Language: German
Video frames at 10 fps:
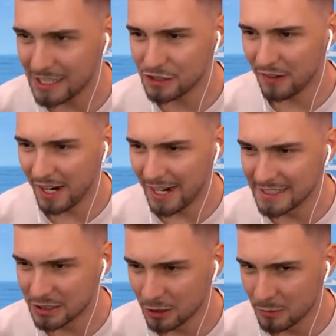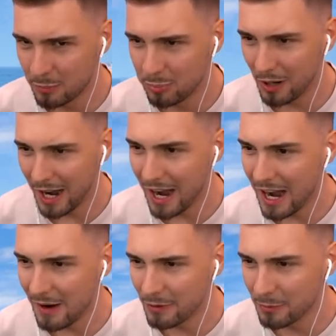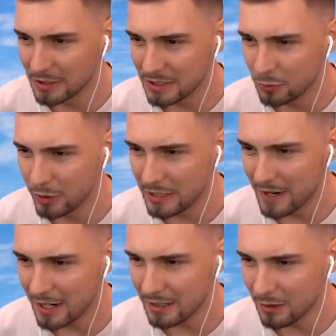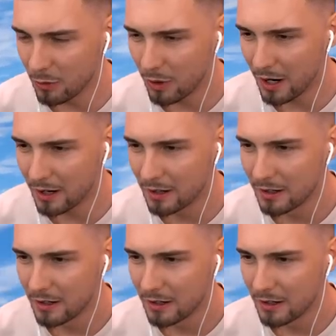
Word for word: 2, 1 und BAM. Und muss ich Wheelie machen? Oha.